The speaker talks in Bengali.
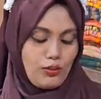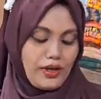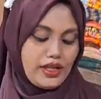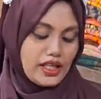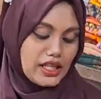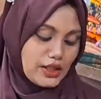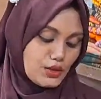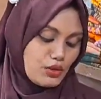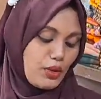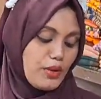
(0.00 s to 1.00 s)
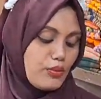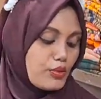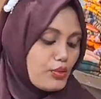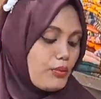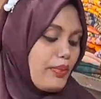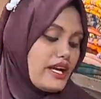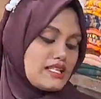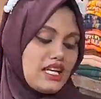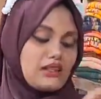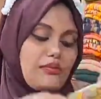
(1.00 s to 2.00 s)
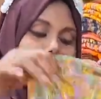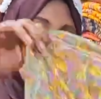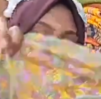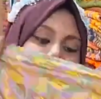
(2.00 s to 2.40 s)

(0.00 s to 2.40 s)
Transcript: দুপাট্টাটা কিন্তু হবে পুরো পাঁচ হাত প্লাস